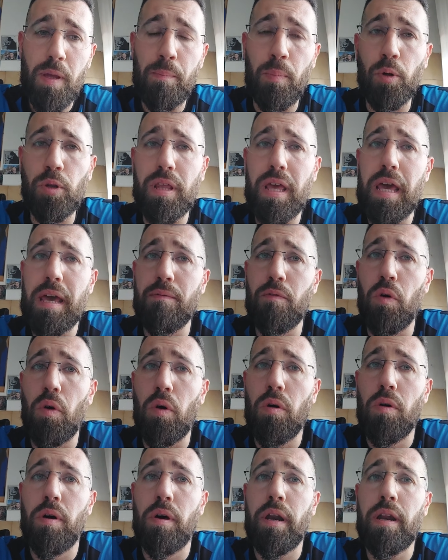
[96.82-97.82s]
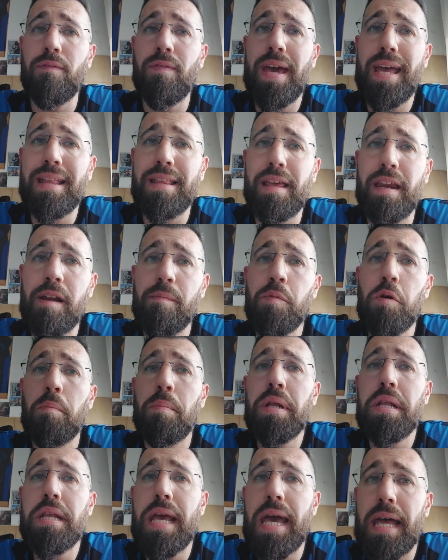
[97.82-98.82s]
potevo rivendere il mio
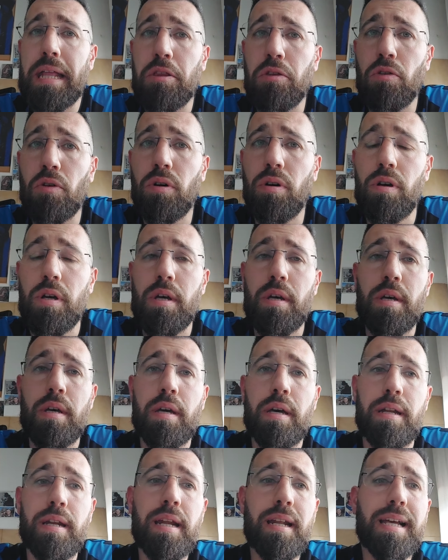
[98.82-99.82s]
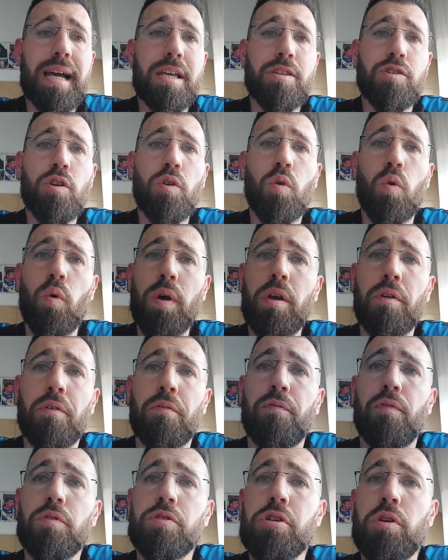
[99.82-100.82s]
biglietto nel caso in cui io
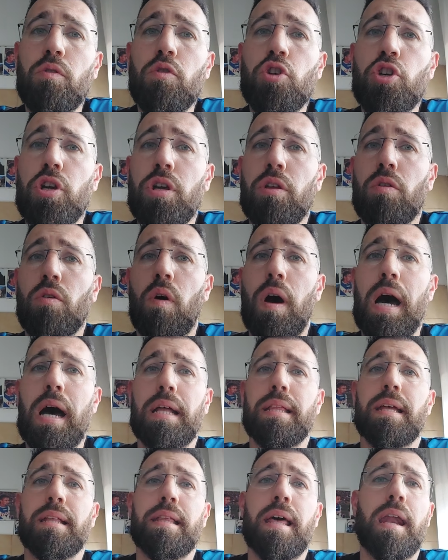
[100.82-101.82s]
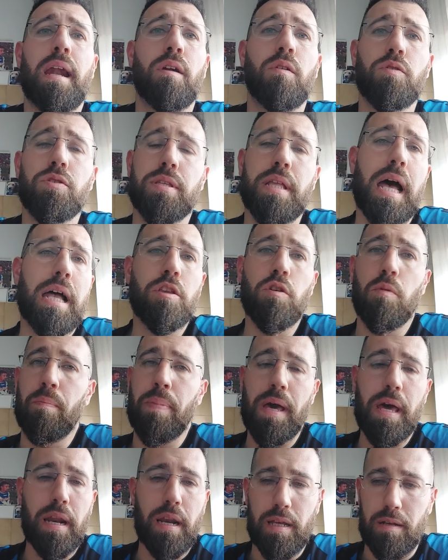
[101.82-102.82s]
non fossi riuscito ad andare allo stadio
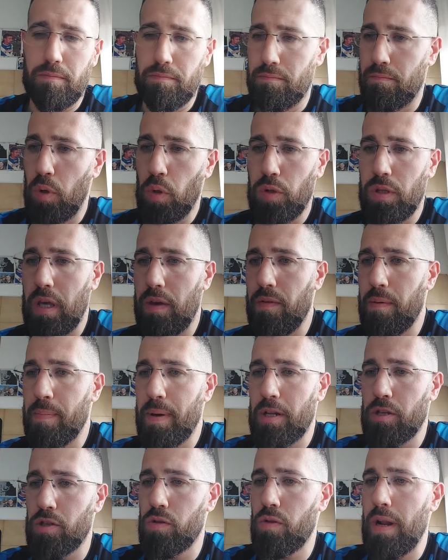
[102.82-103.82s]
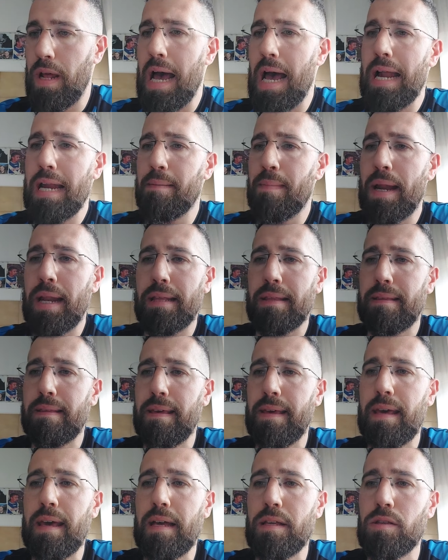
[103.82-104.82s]
per motivi personali,
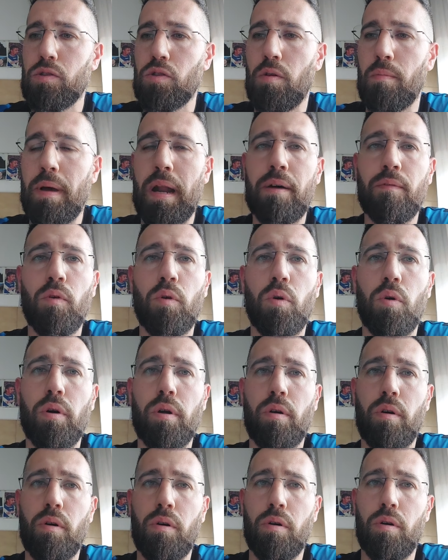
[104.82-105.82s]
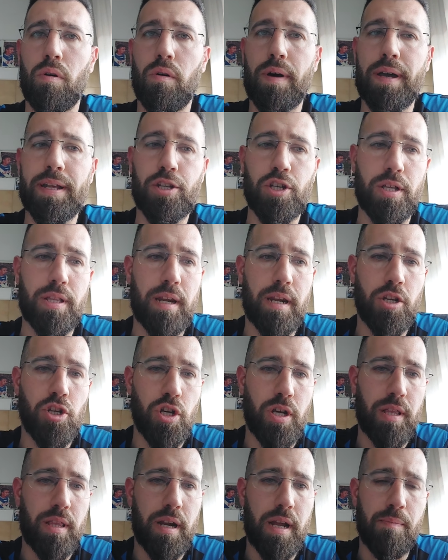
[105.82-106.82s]
malattia, insomma lavoro, eccetera,
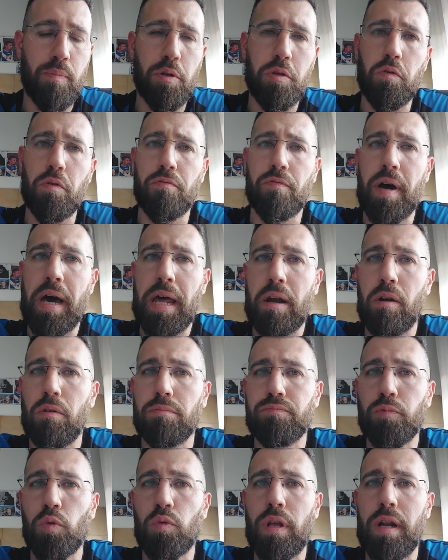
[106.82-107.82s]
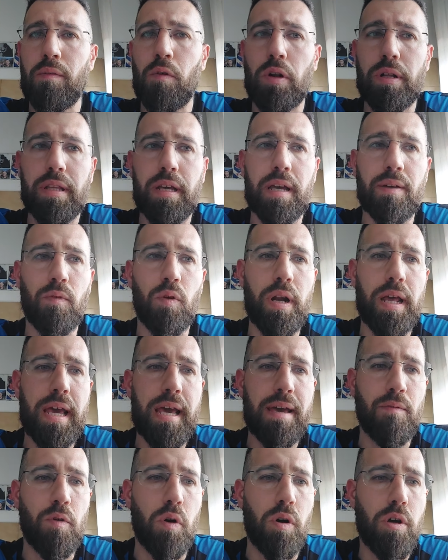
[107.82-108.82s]
eccetera. E potevo farlo tutte le volte che
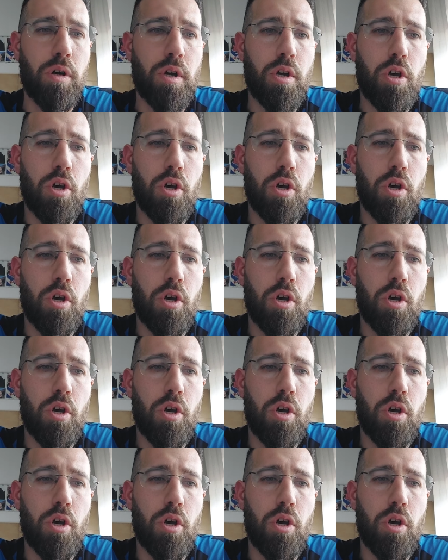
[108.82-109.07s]
volevo